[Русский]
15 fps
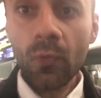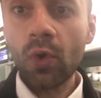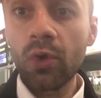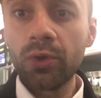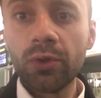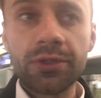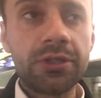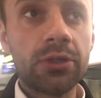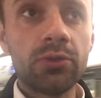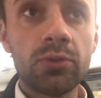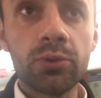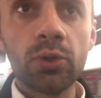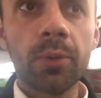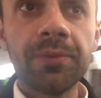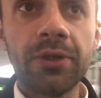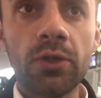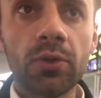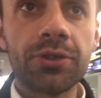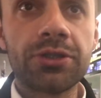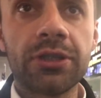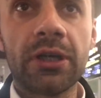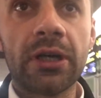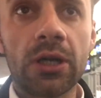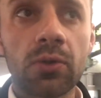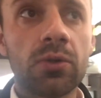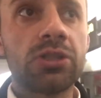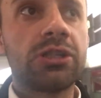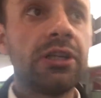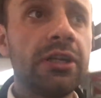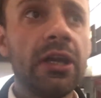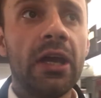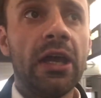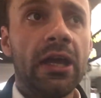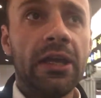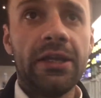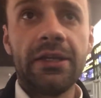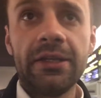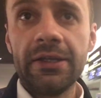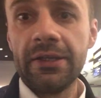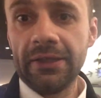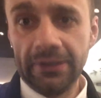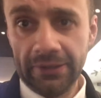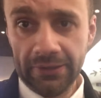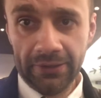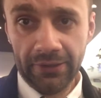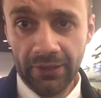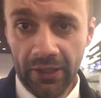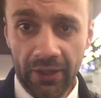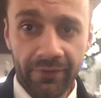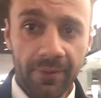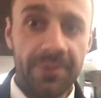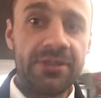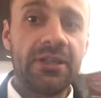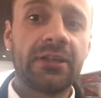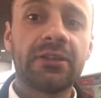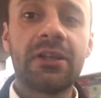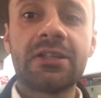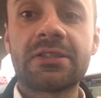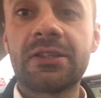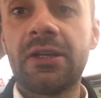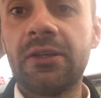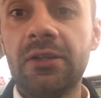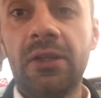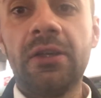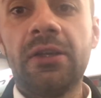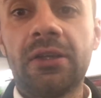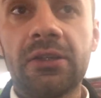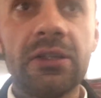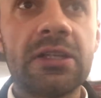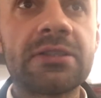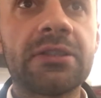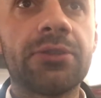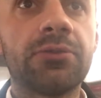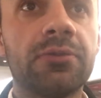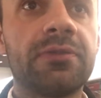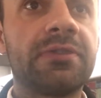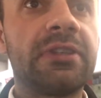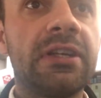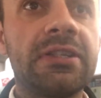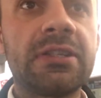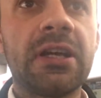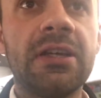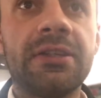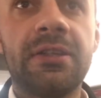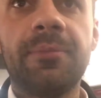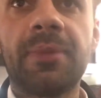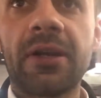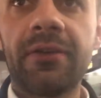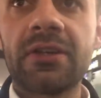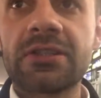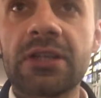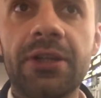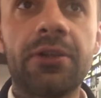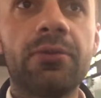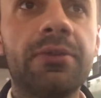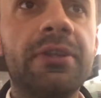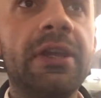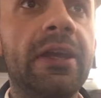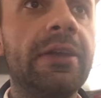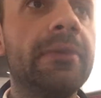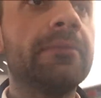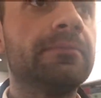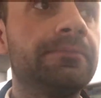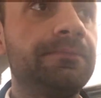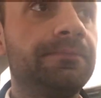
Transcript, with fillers: Он очень удобный, очень хороший. И вообще классно, классно тут встречать и провожать людей.